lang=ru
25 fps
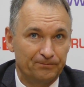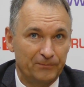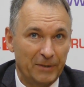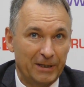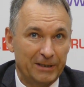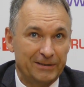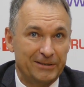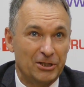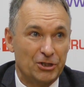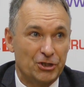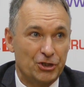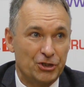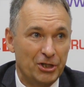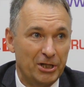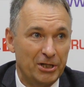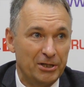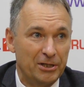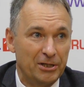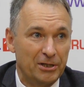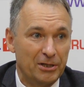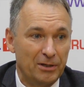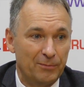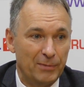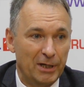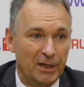
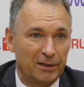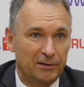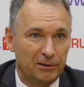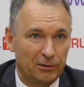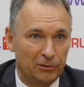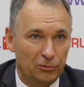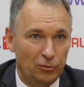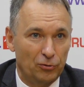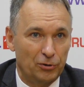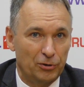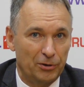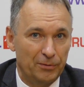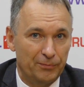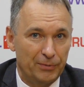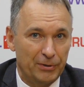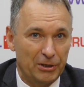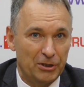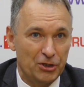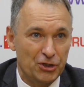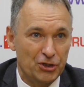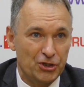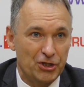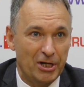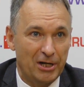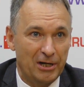отношения ребят, которые
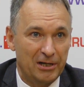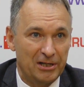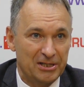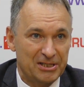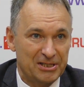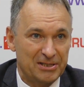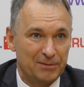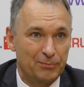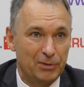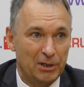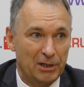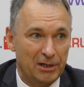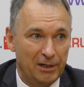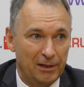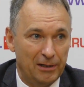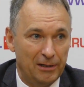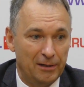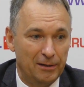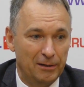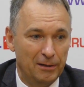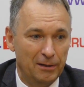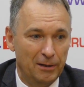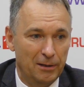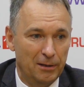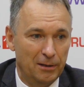приезжали и
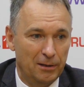забирали